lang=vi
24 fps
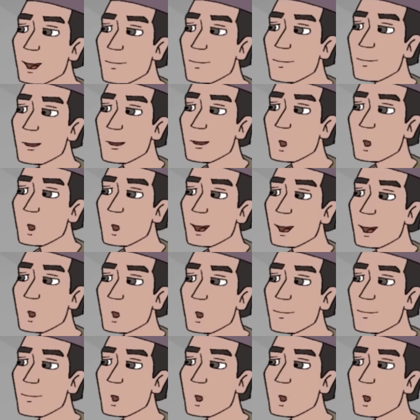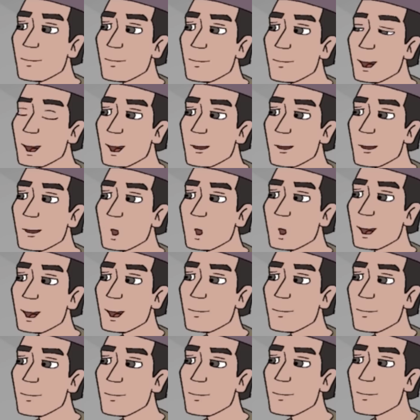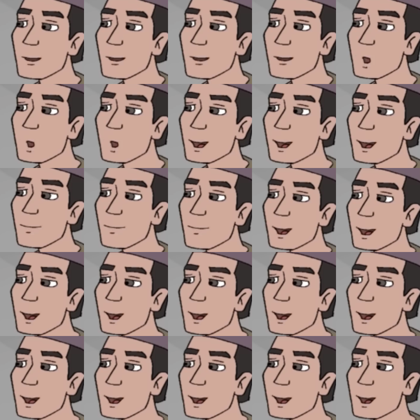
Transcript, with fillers: bác năm nay có trồng trọt gì không? Em